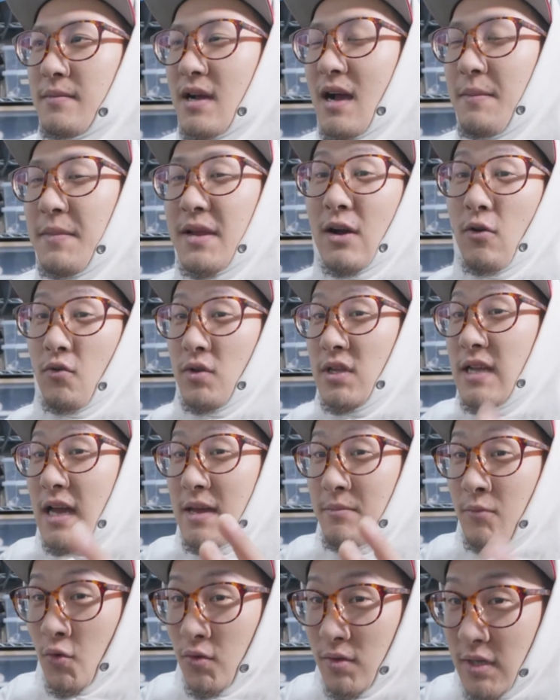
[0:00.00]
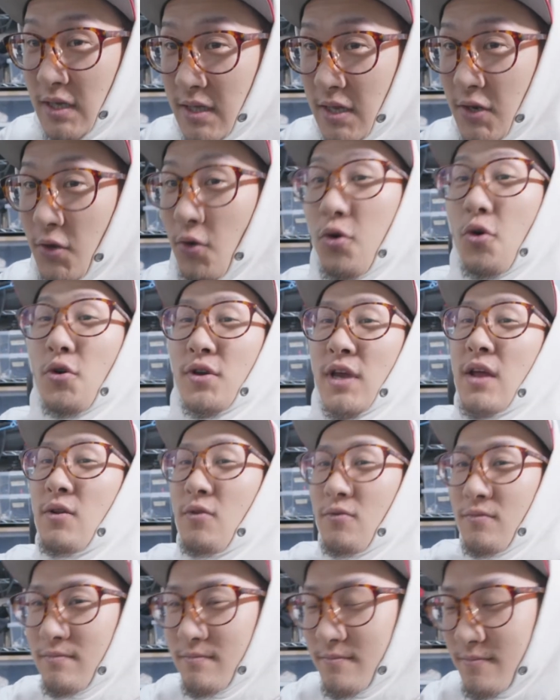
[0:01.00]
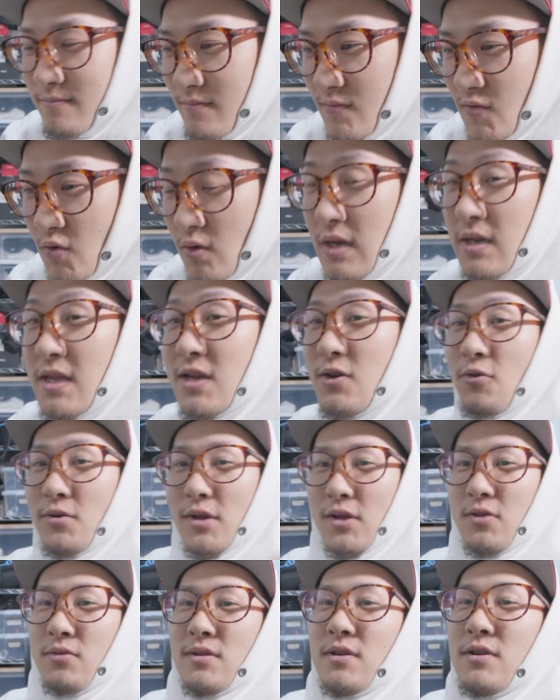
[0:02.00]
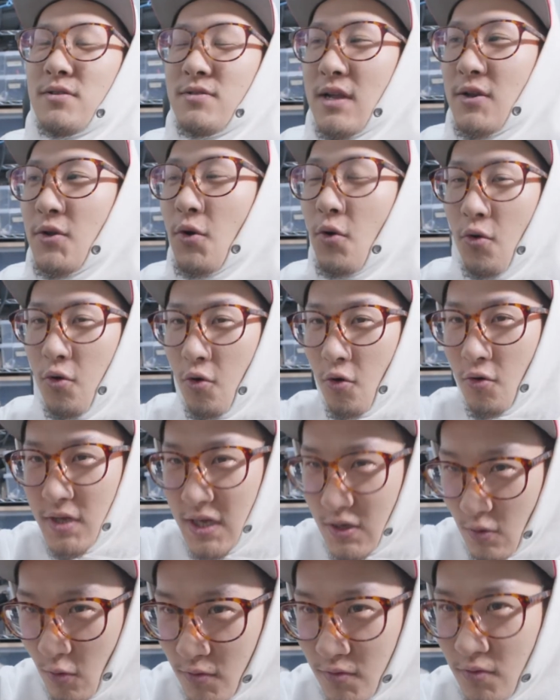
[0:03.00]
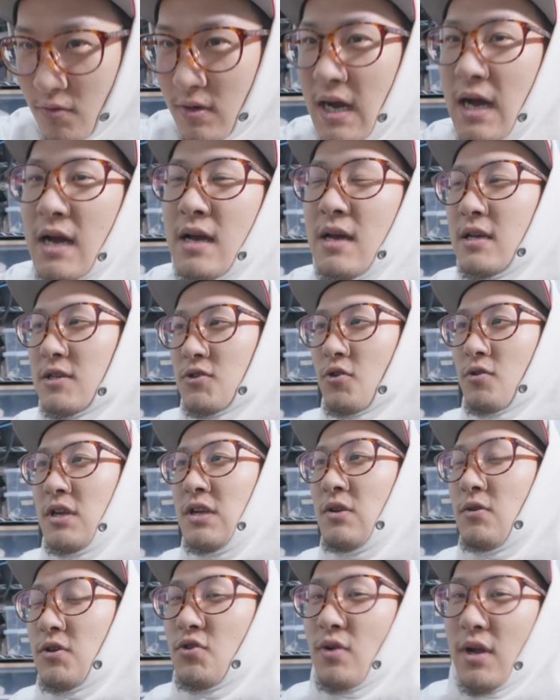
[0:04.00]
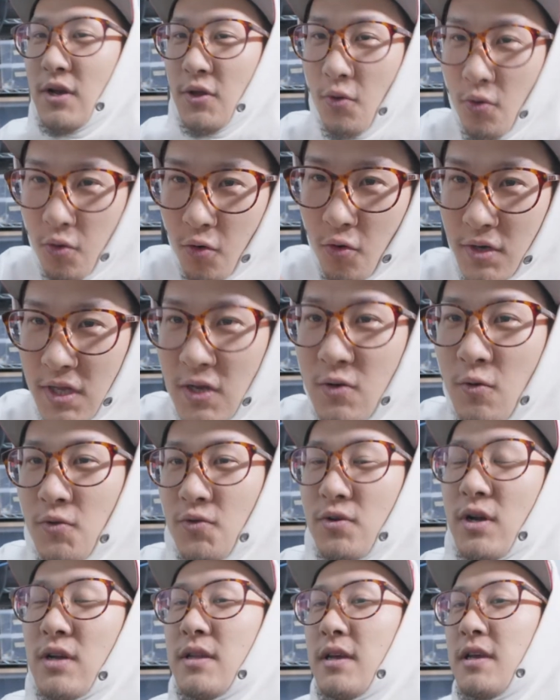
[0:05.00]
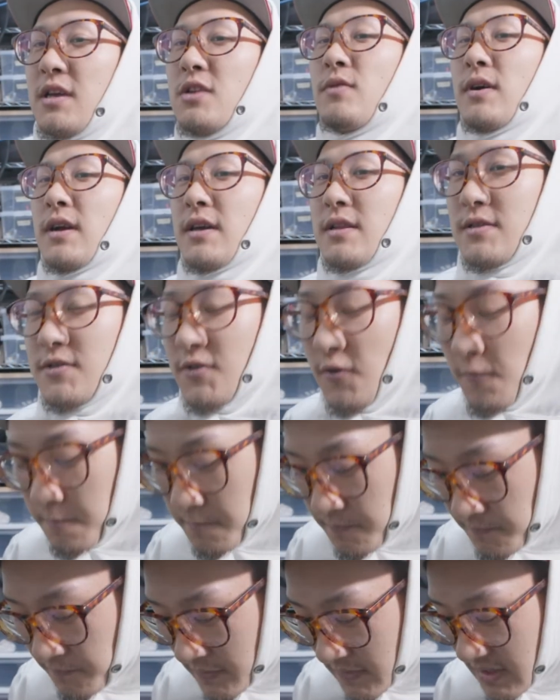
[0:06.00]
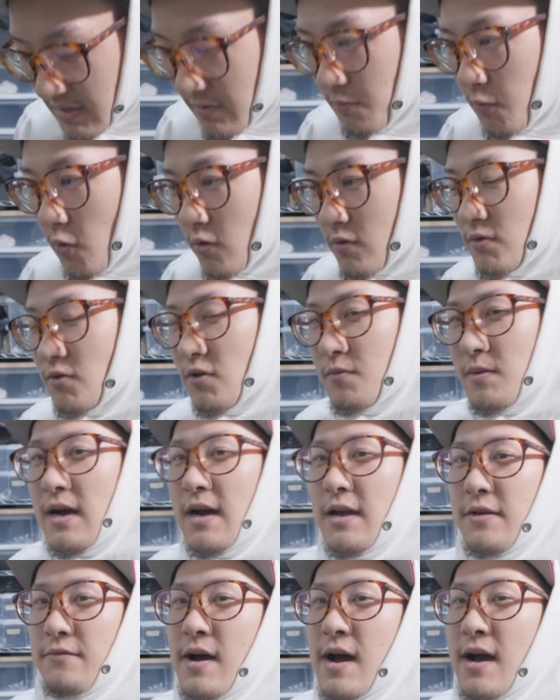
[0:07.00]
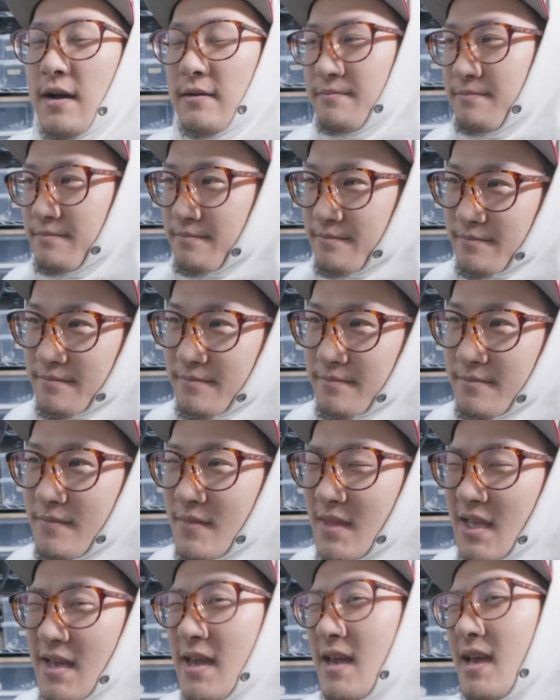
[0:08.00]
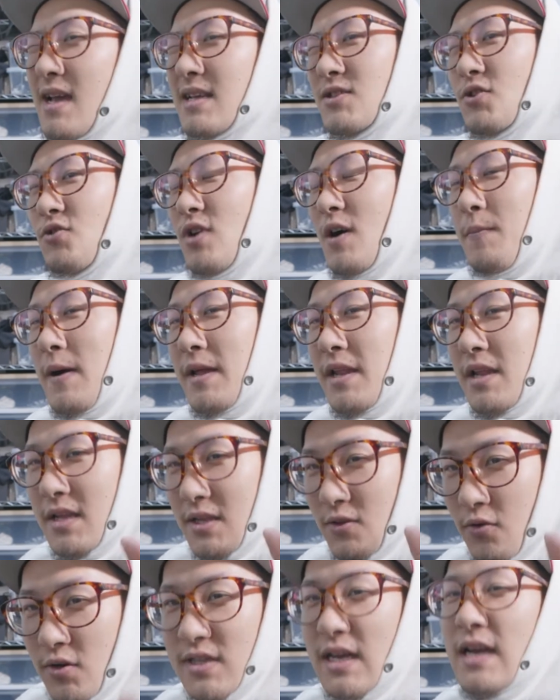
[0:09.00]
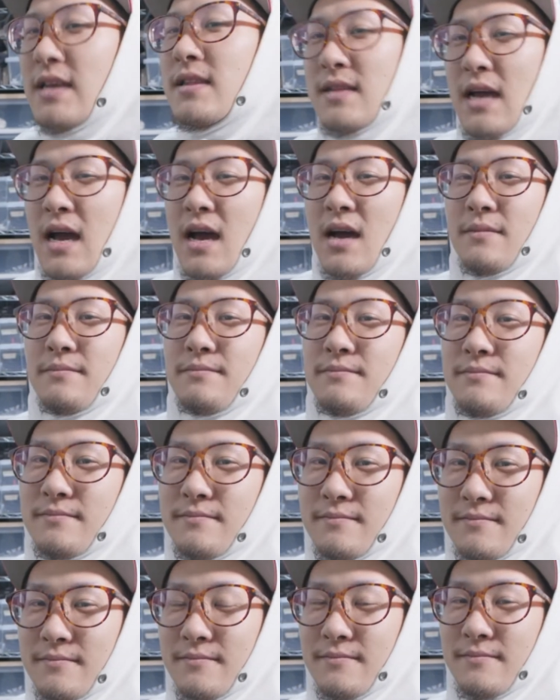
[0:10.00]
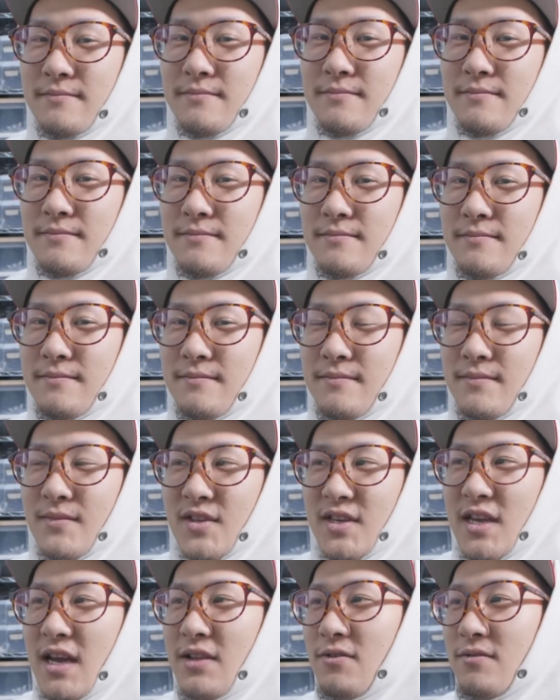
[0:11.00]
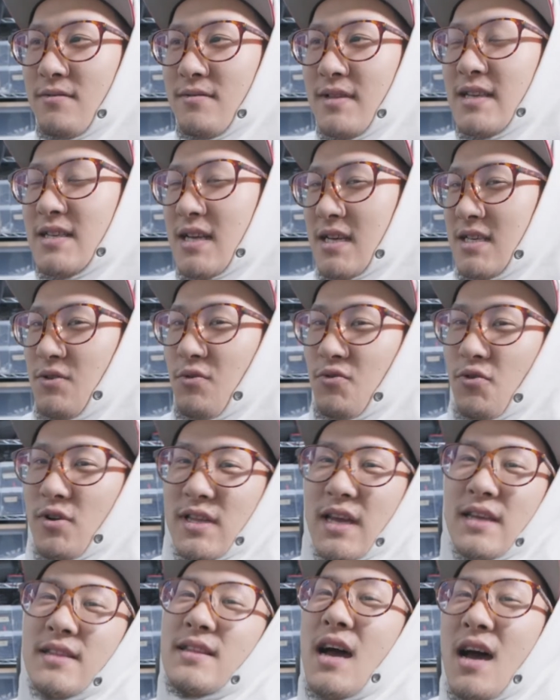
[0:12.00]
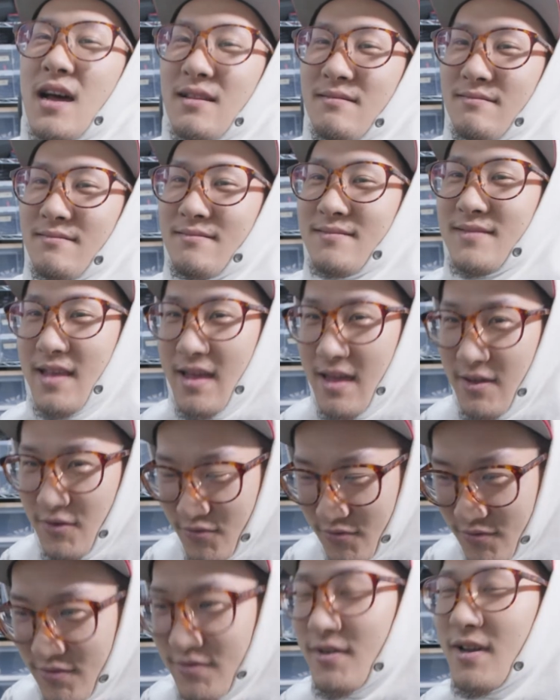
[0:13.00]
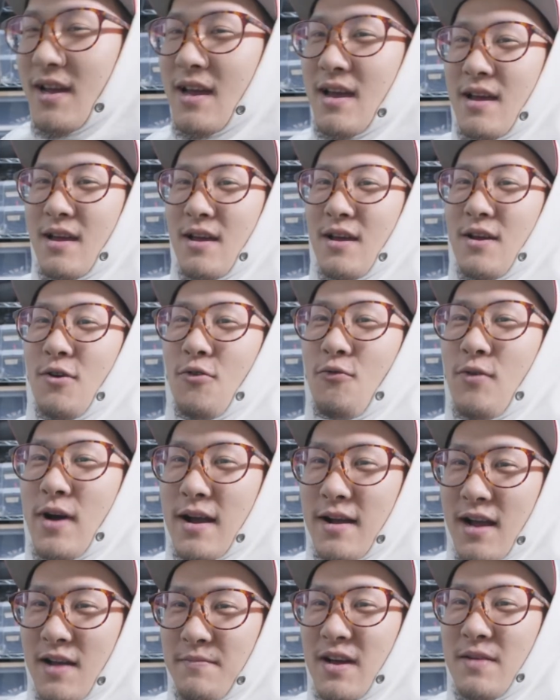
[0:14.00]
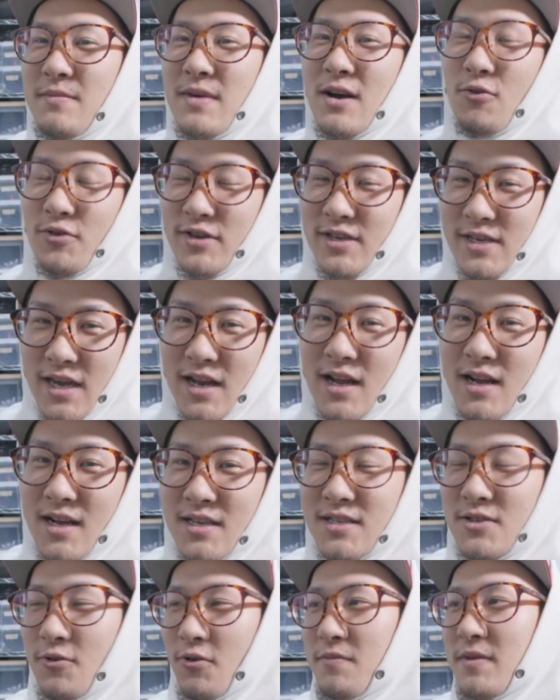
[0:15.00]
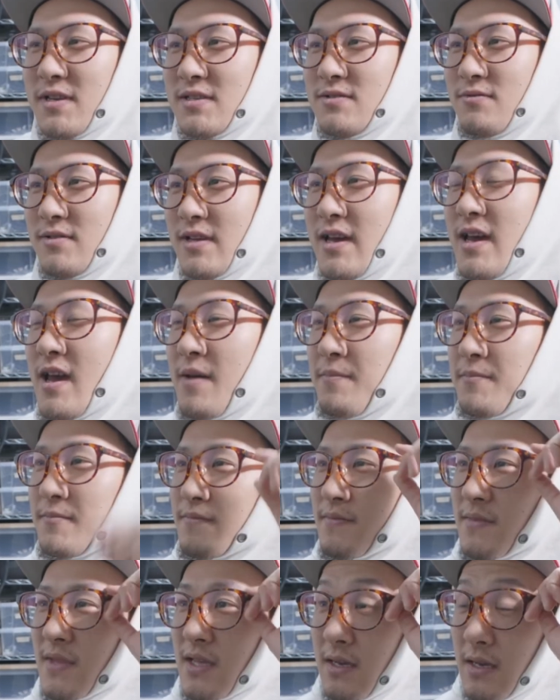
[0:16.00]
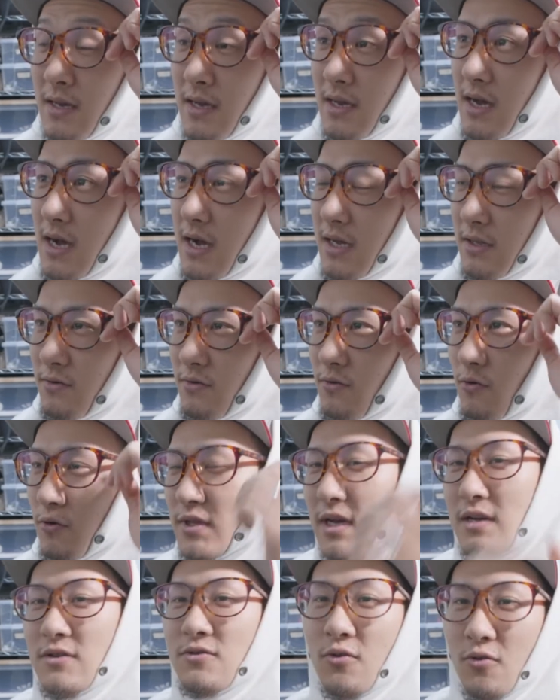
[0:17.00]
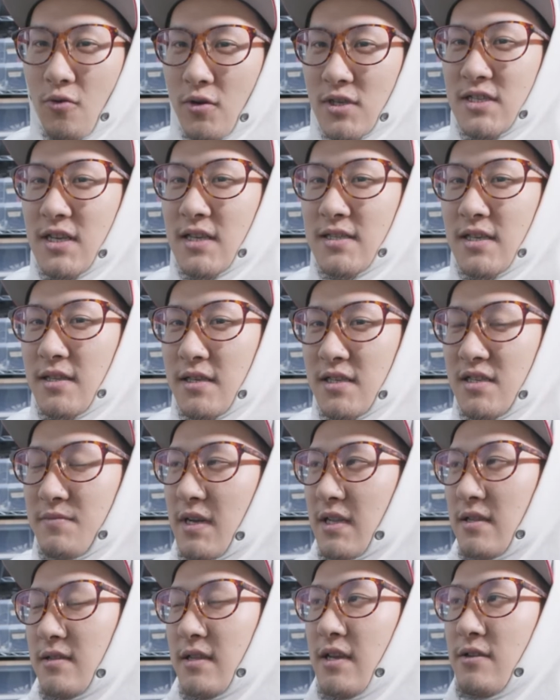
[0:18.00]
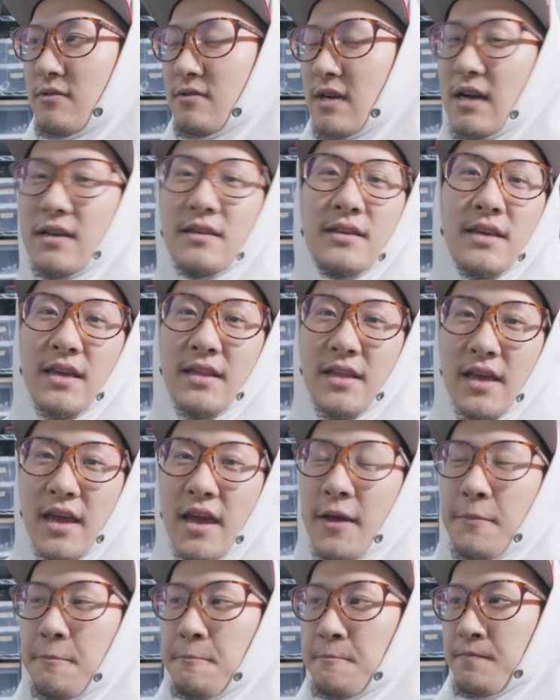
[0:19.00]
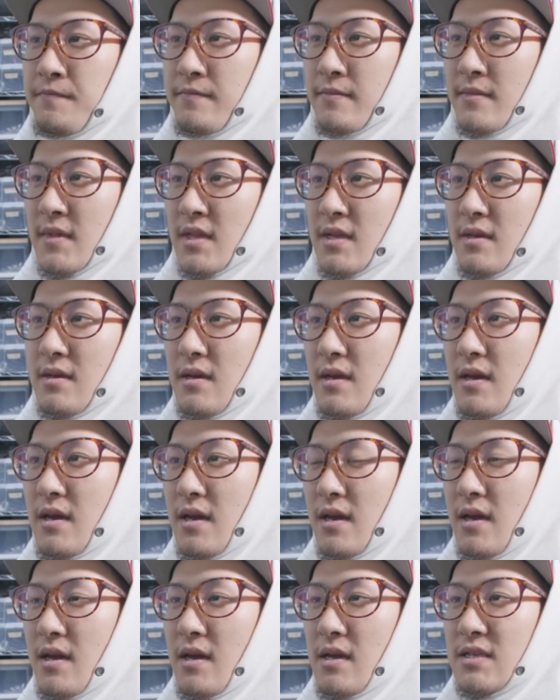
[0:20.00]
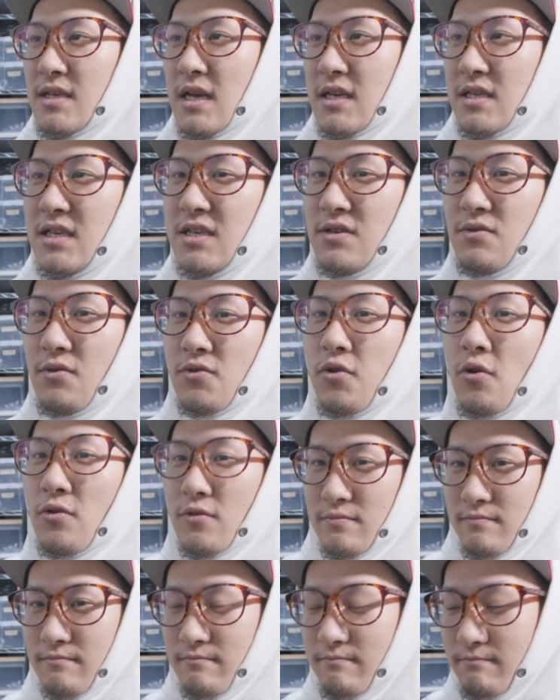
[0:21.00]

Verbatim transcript: カメラを2台持っていて両方キヤノンとか、ニコンで撮ってる人は両方ニコンとか、ソニーの人は両方ニコンとかできるわけですよ。でも僕の場合は映像はパナで撮りたいんだ、キヤノンで写真を撮りたいんだっていうわがままをひけらかしておりますので、オタクをこじらせてしまっている関係で、写真を撮る。